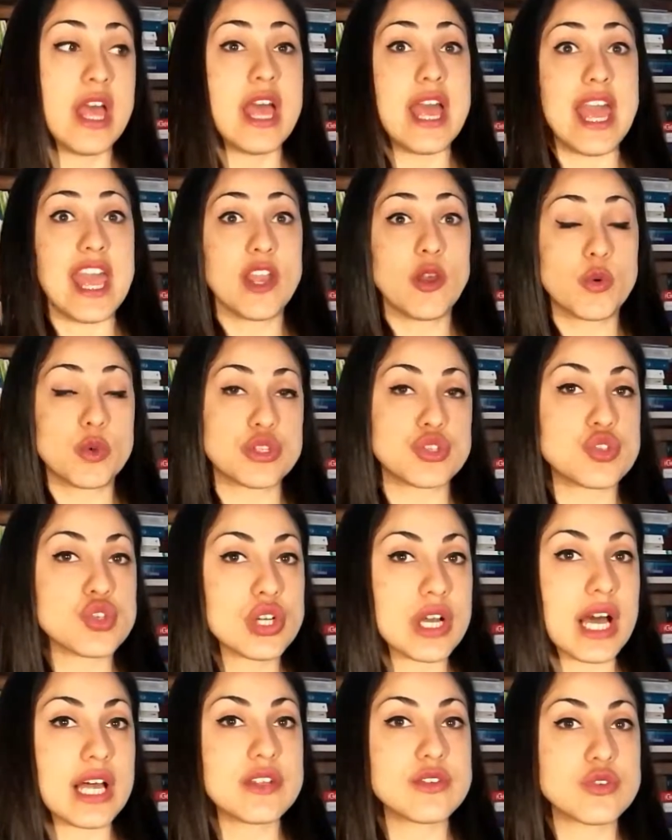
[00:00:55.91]
E in questo
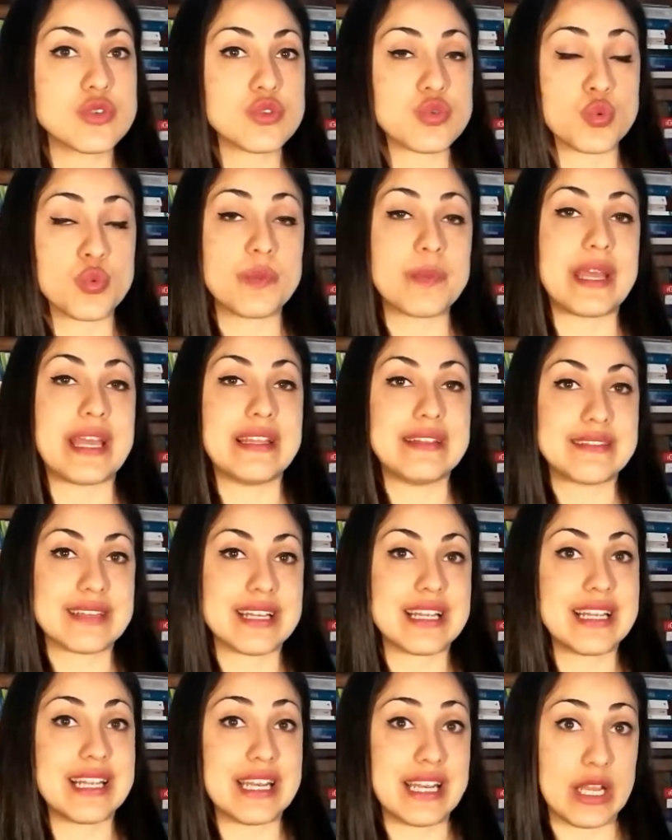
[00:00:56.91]
caso
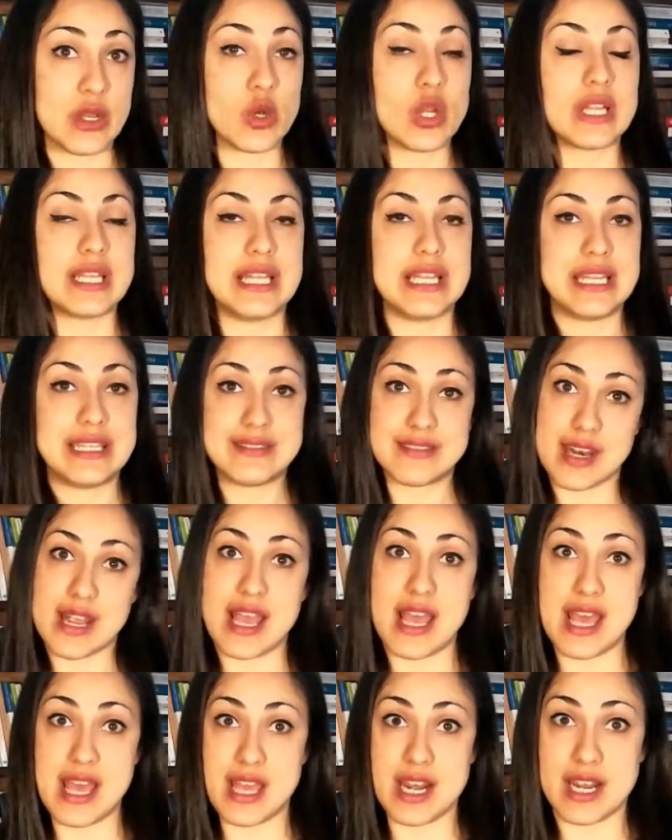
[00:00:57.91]
subentra la regola delle
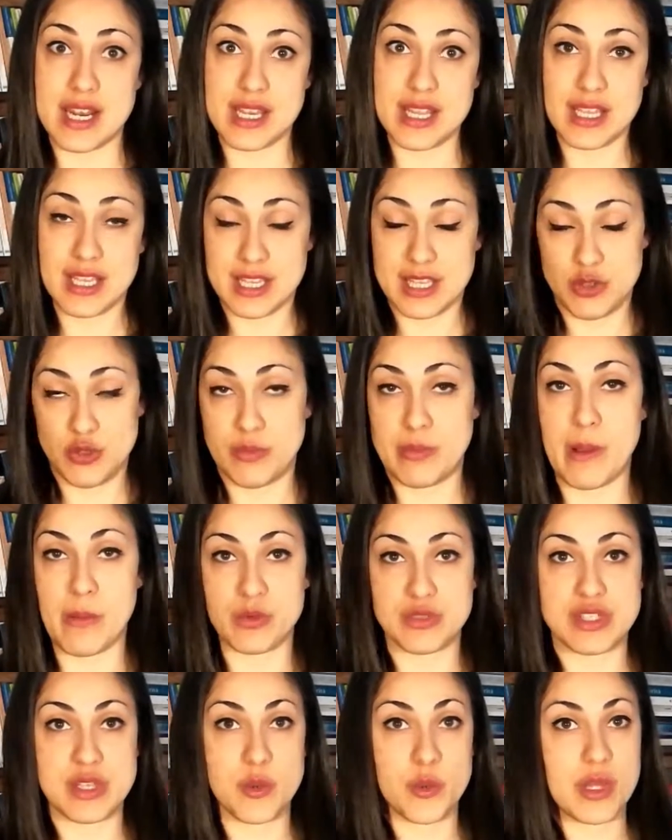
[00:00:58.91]
3 R che dobbiamo
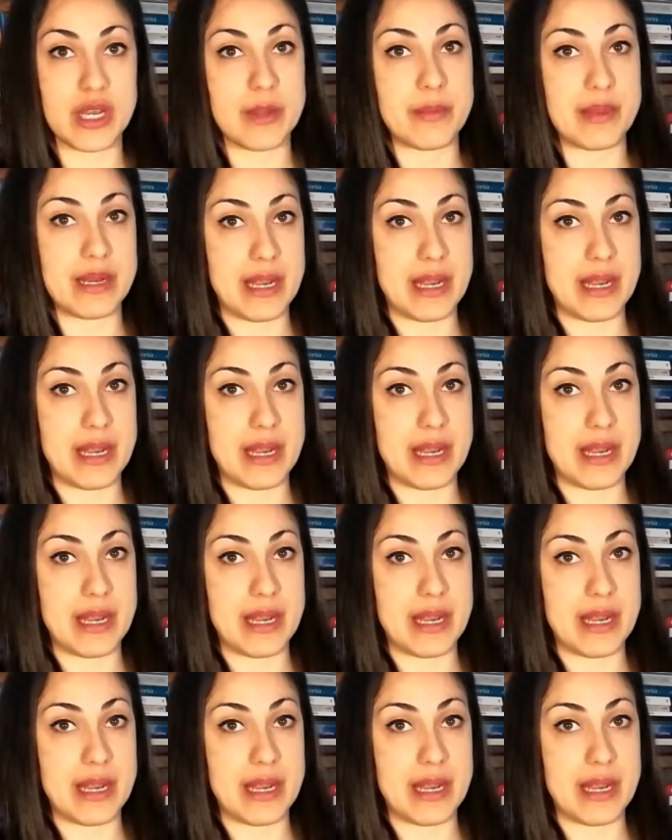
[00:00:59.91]
seguire per